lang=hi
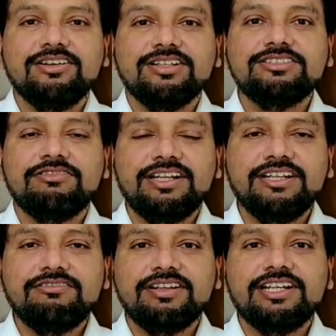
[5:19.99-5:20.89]
और इस
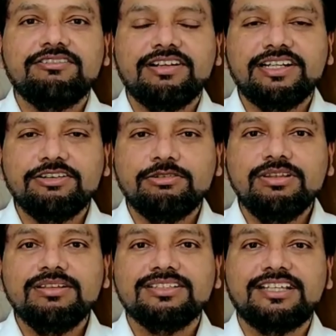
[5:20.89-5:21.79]
ट्वेंटी ट्वेंटी ट्वेंटी
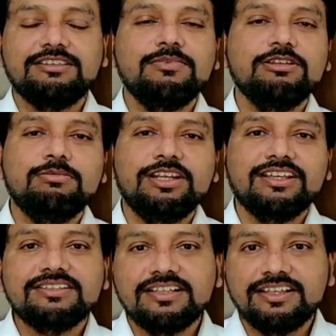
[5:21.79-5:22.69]
रूल सातवीं
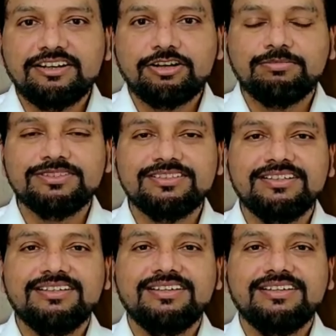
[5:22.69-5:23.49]
लुब्रिकेशन के ड्रॉप्स